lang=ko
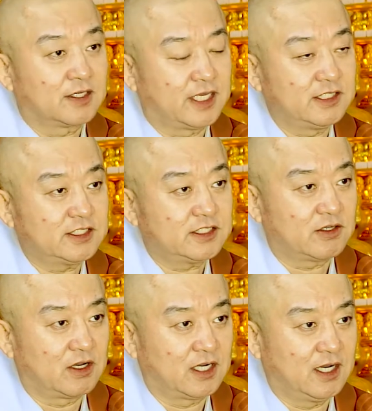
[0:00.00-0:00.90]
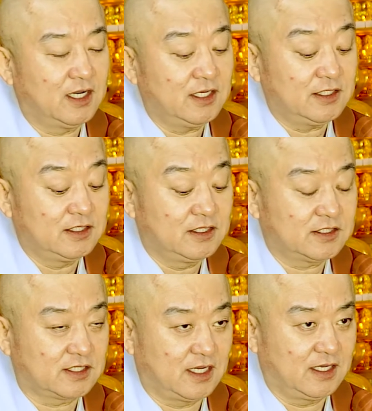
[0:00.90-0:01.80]
겐지스강과
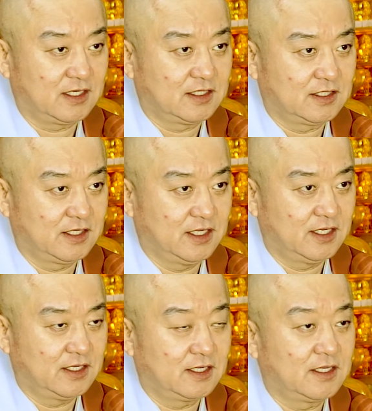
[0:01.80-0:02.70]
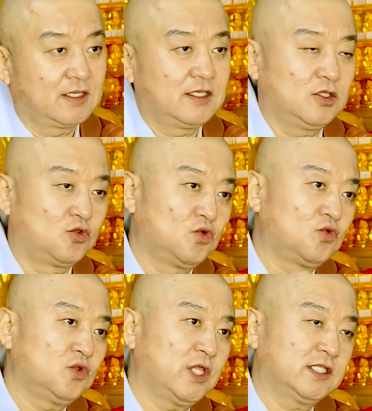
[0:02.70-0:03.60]
인더스강 예, 이두
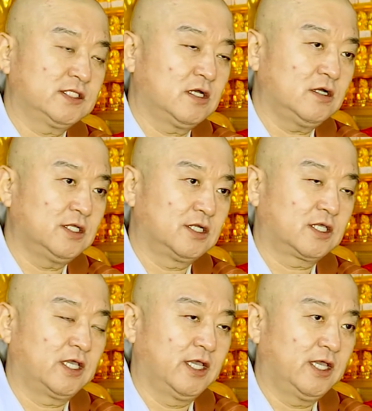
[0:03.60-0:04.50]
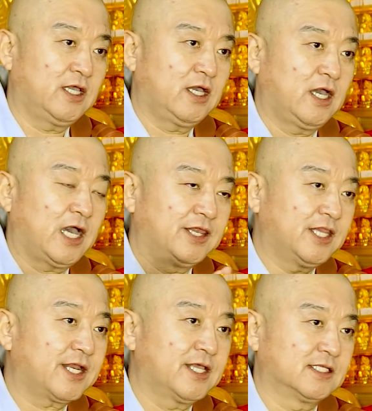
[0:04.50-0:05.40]
군데에서 이렇게 한
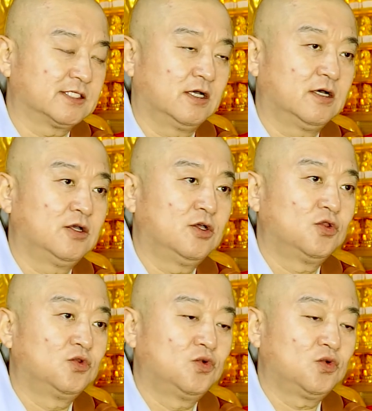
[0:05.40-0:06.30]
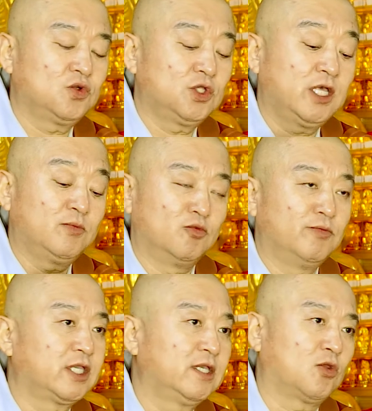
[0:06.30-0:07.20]
나라에서 두 군데
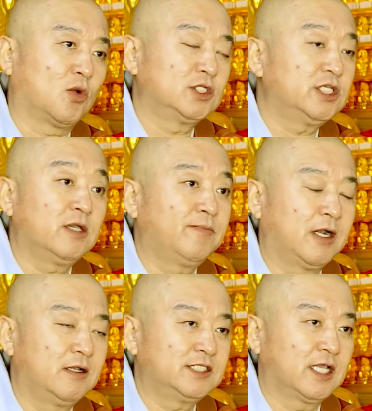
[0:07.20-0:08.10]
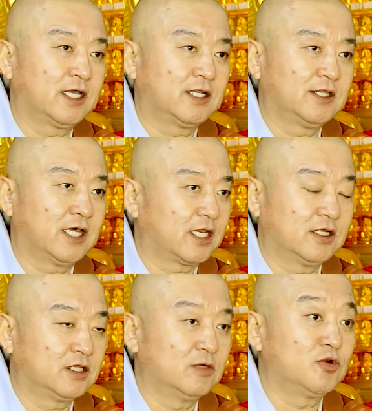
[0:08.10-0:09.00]
문명이 동시에 발생하는
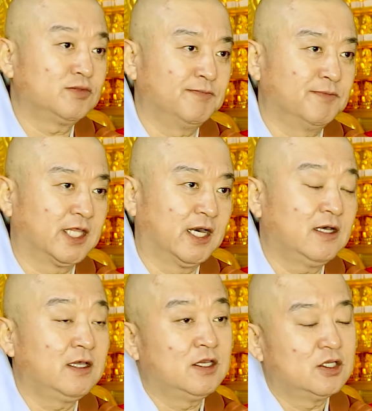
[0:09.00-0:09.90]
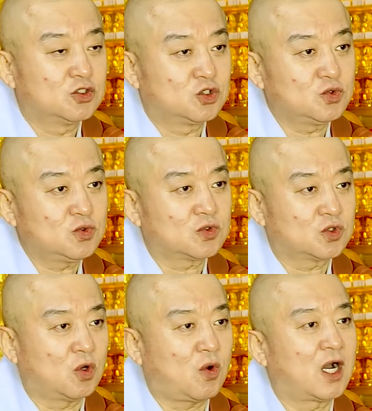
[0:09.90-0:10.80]
나라는 드뭅습니다.
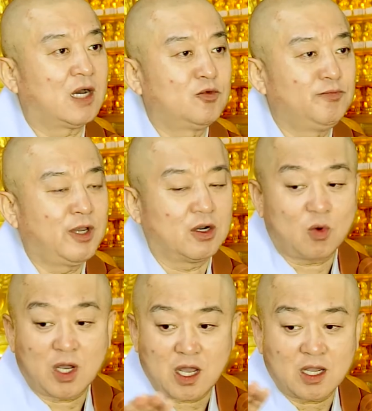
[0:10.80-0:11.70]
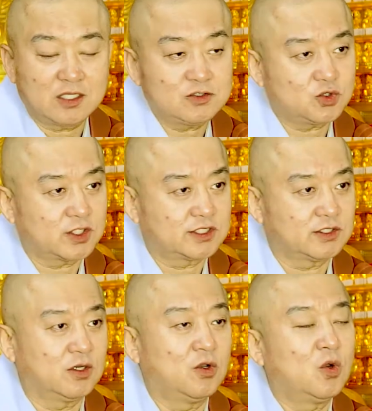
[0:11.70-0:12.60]
중국도 황하 문명, 황하강 쪽에서